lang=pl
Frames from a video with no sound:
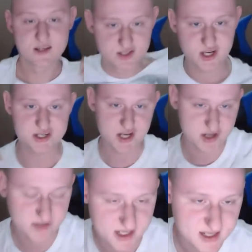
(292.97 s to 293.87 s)

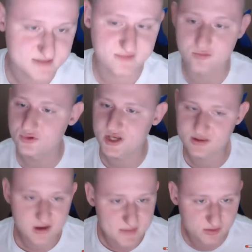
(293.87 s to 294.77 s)
61 w udzie to
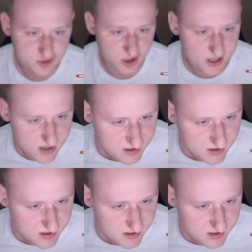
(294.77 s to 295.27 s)
chyba dużo, nie?